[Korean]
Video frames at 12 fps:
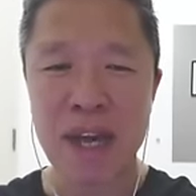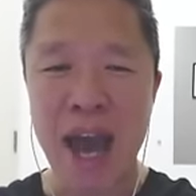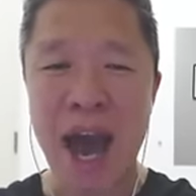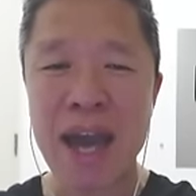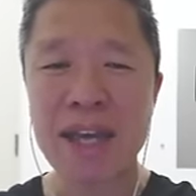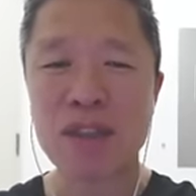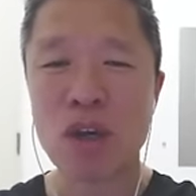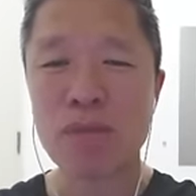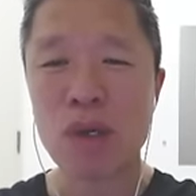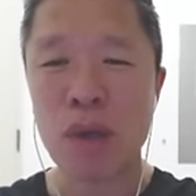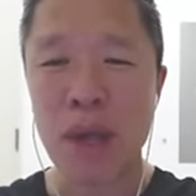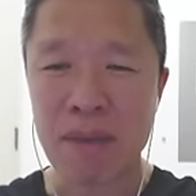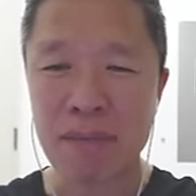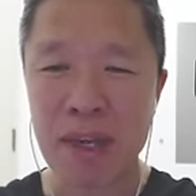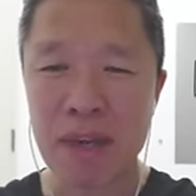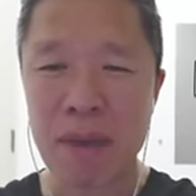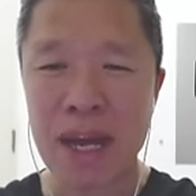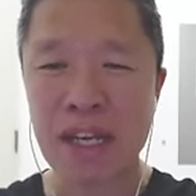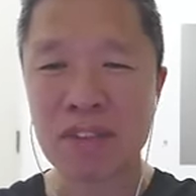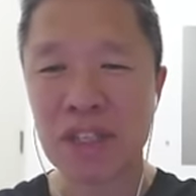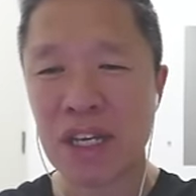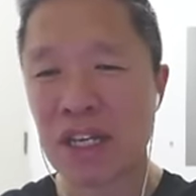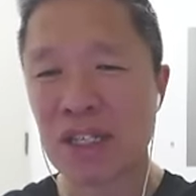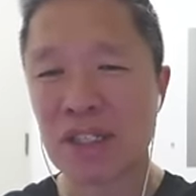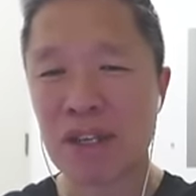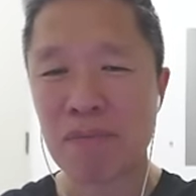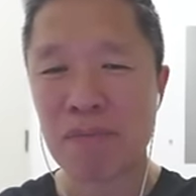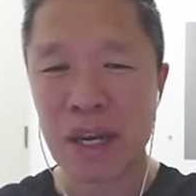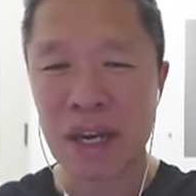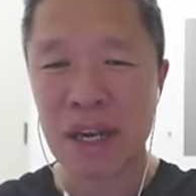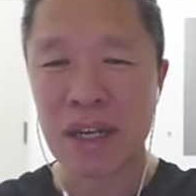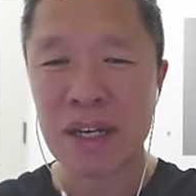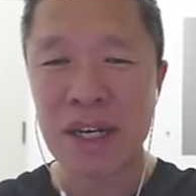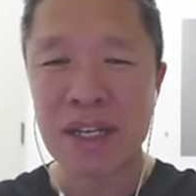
IWM이 마이너스 1.11,